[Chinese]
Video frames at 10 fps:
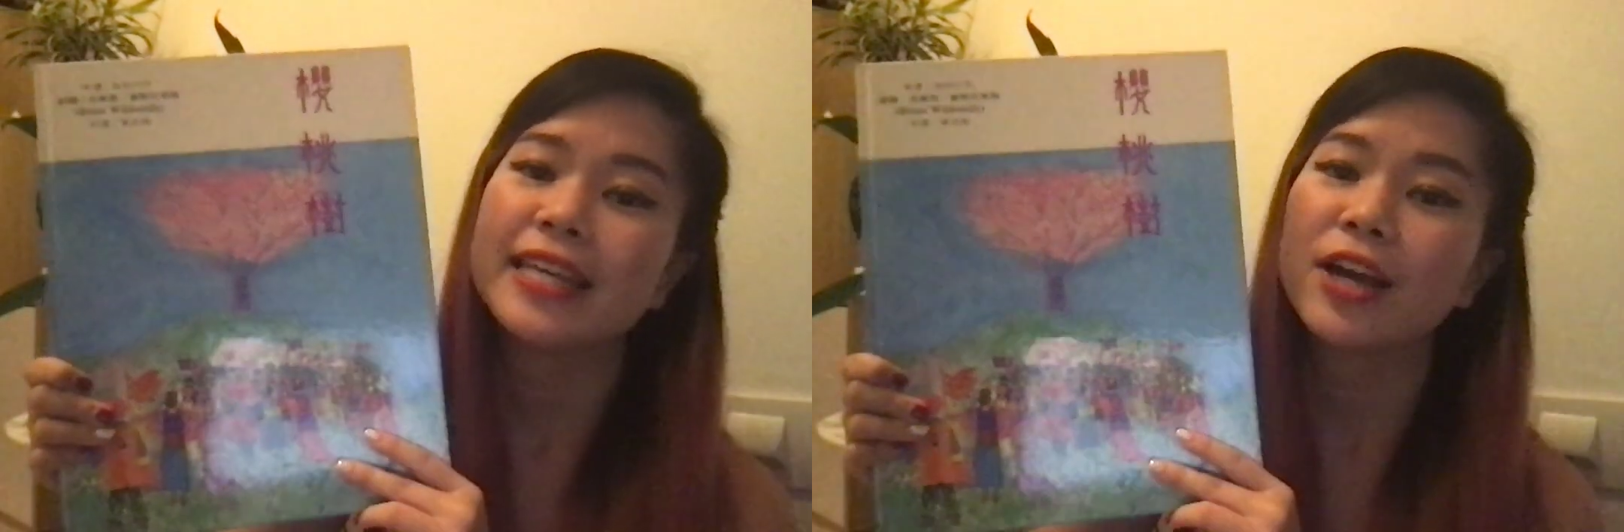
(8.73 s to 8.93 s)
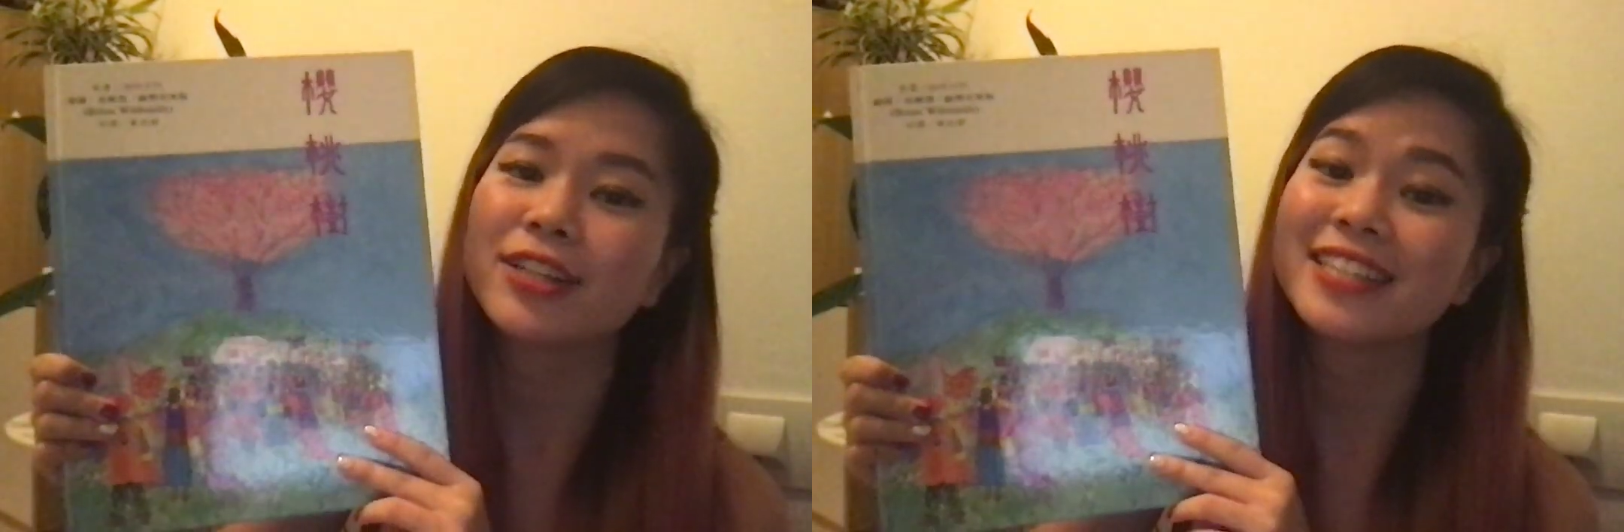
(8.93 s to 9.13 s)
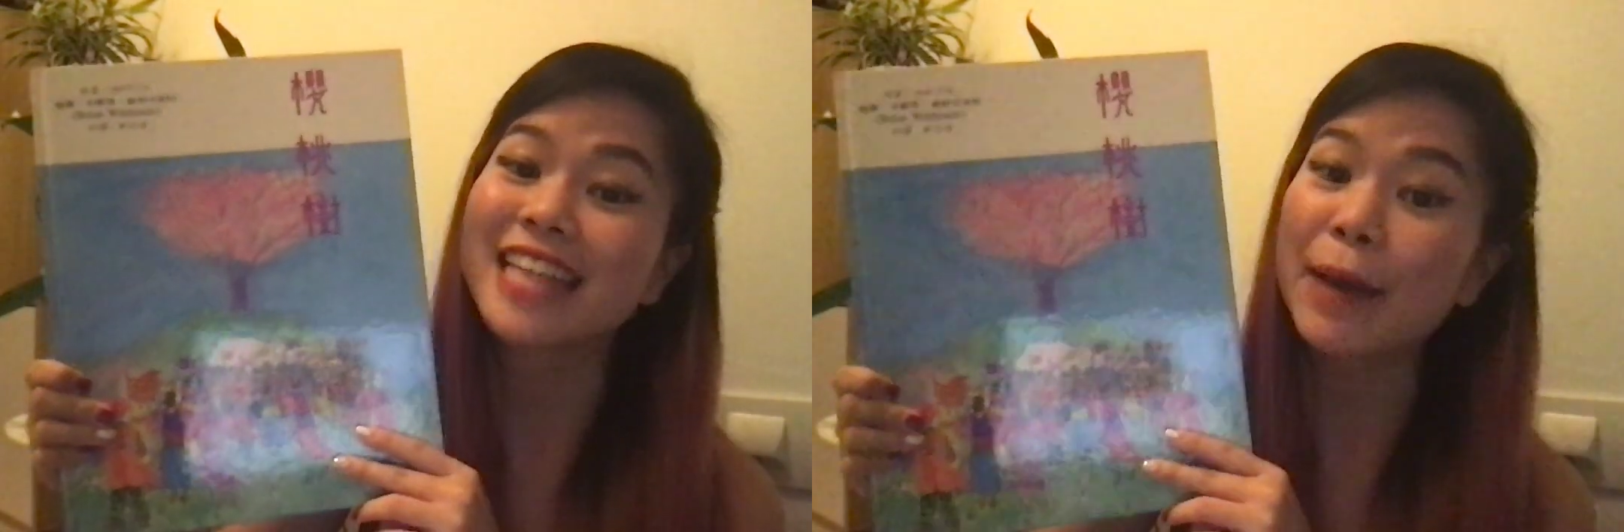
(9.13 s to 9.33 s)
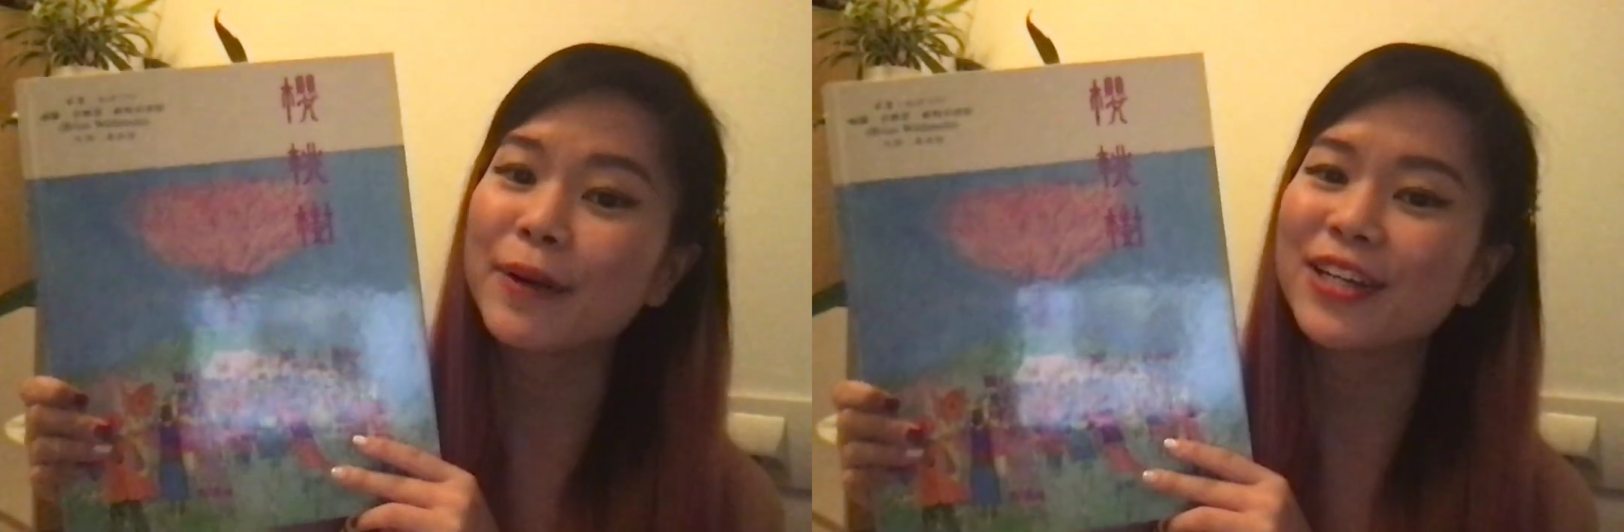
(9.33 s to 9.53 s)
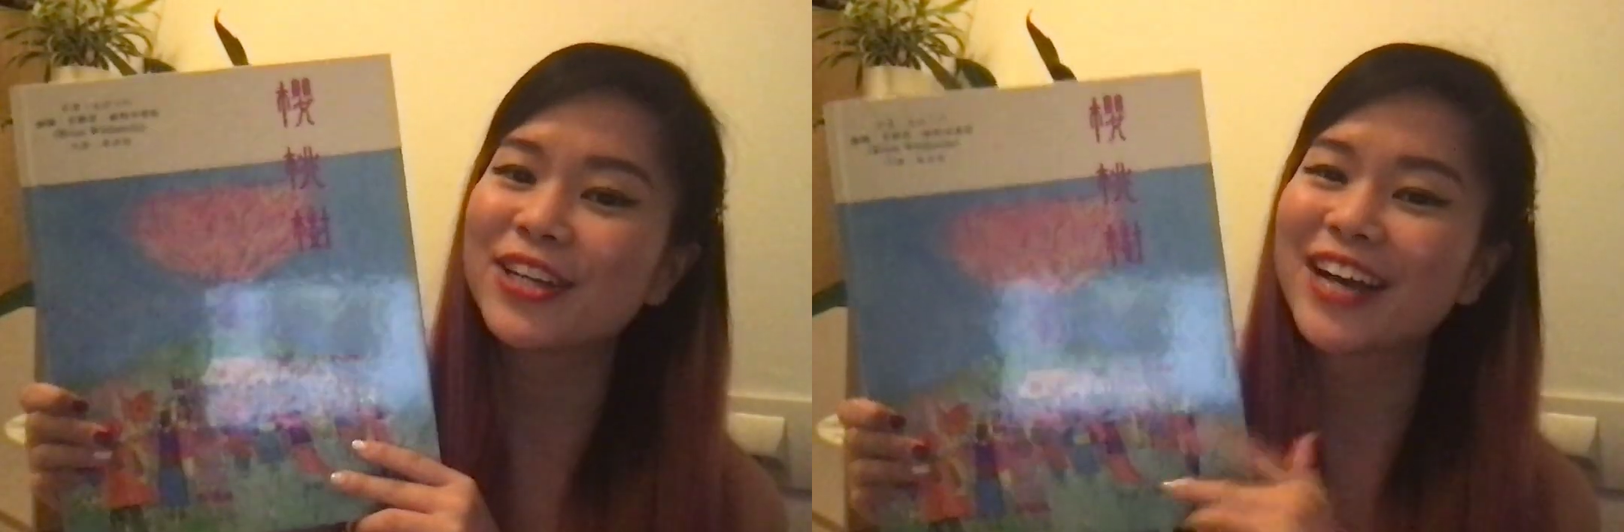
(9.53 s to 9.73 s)
要跟大
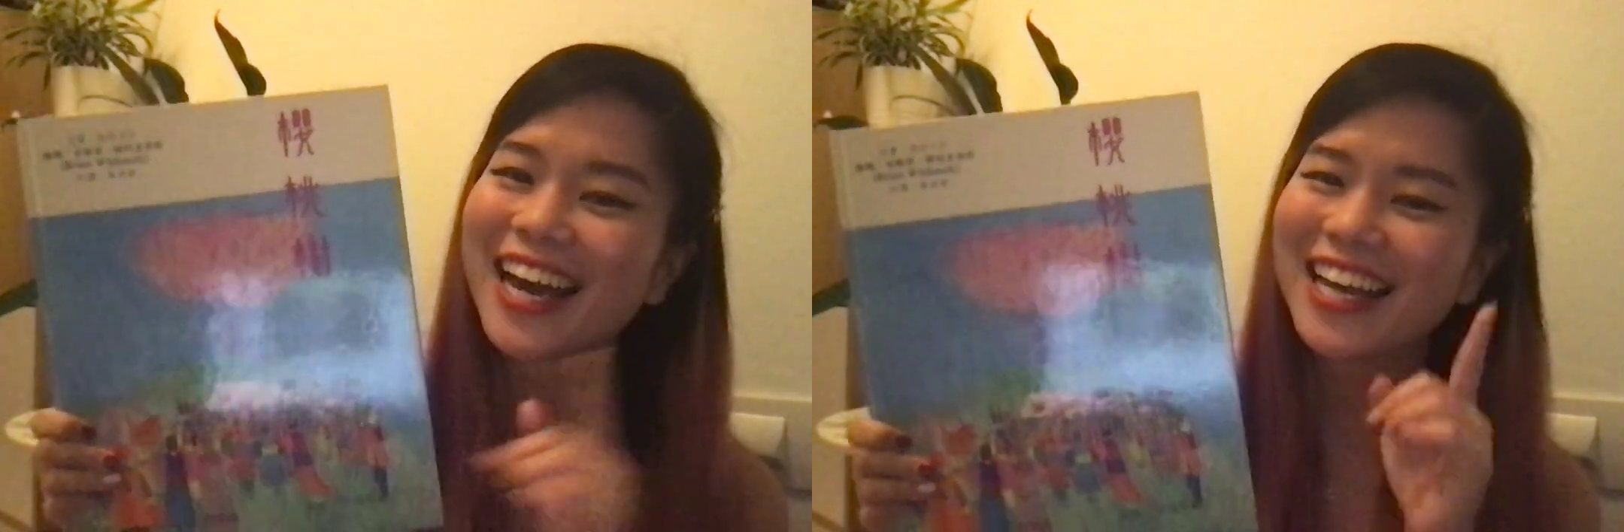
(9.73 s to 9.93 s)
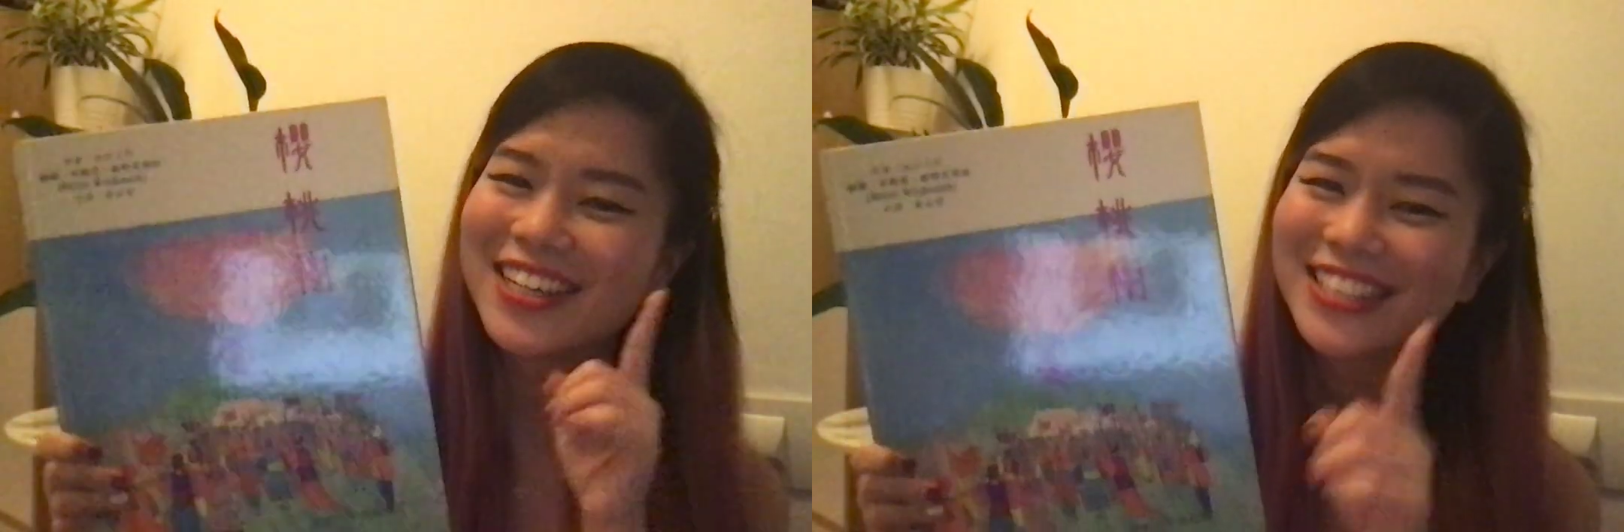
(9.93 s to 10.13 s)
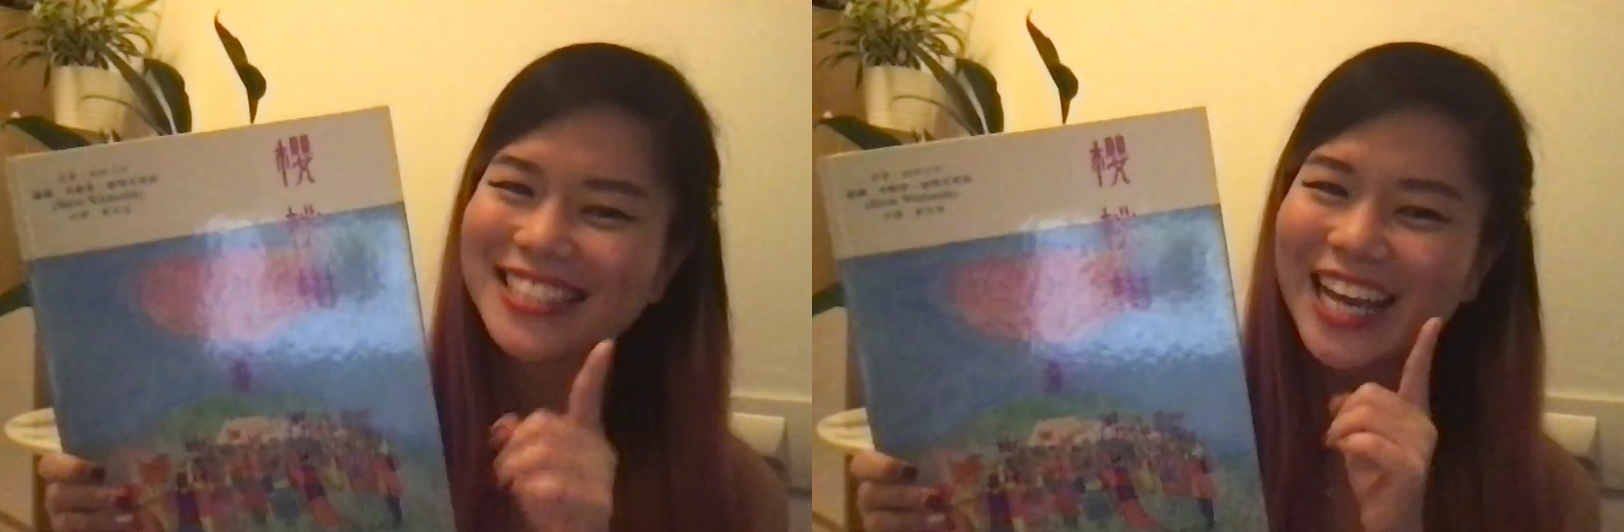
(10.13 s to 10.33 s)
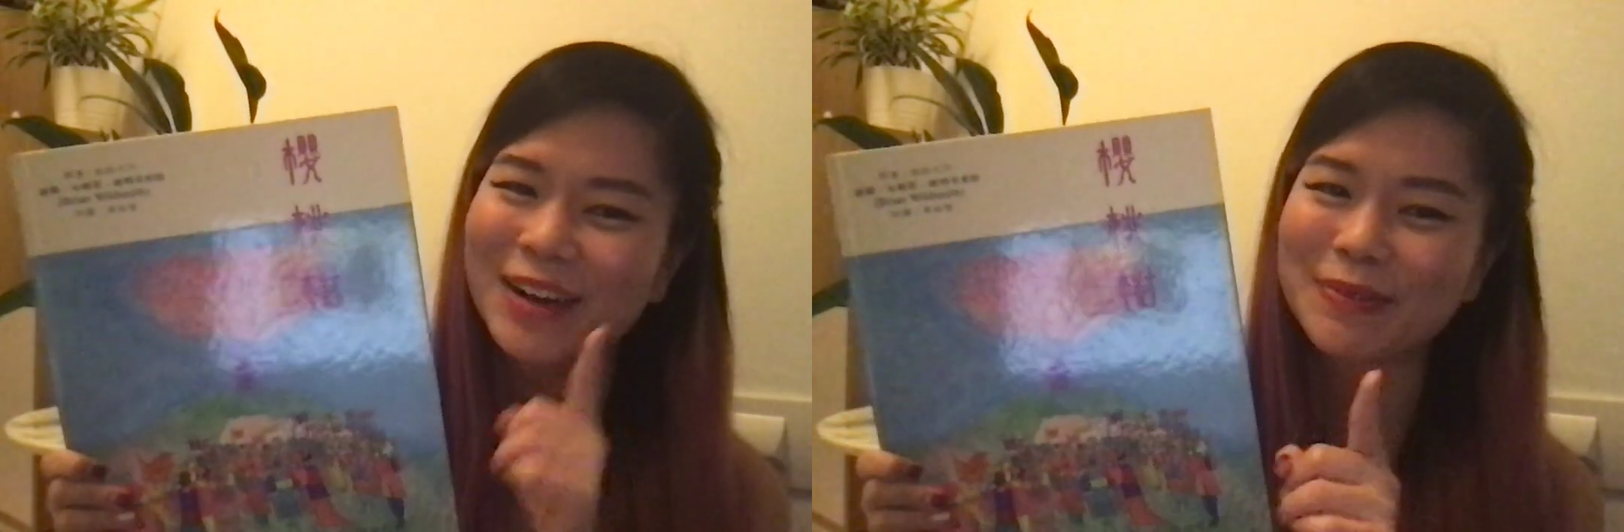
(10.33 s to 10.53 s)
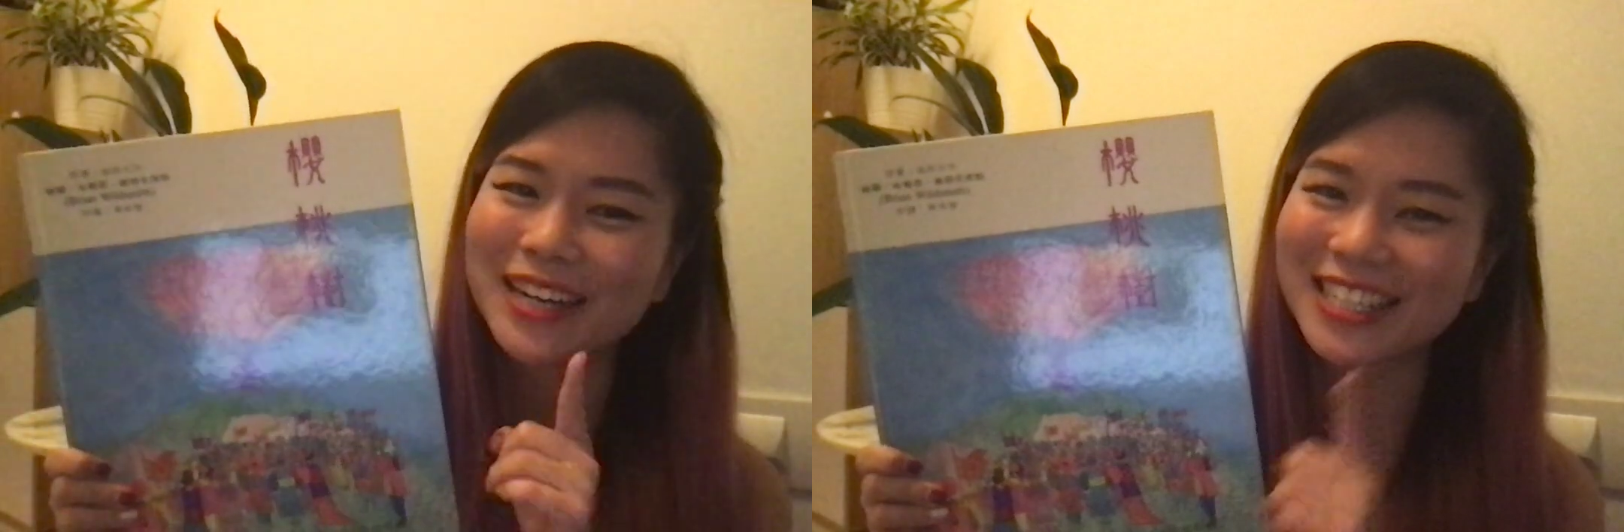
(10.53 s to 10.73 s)
朋友还有
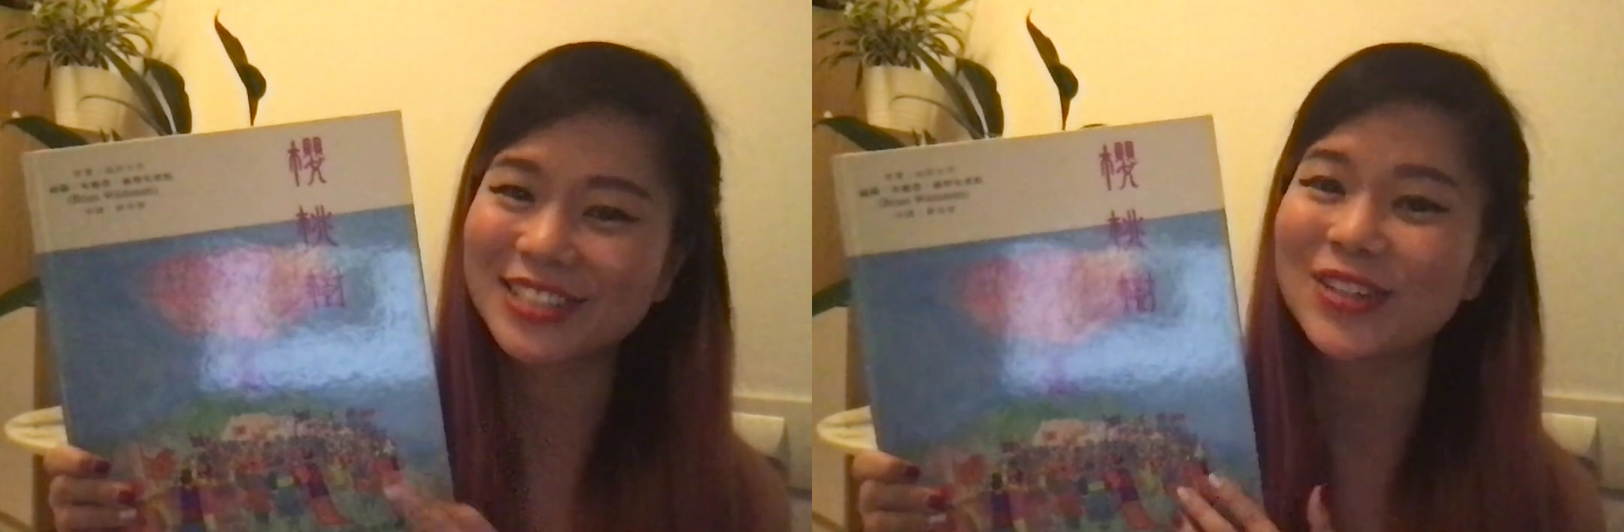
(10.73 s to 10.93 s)
小朋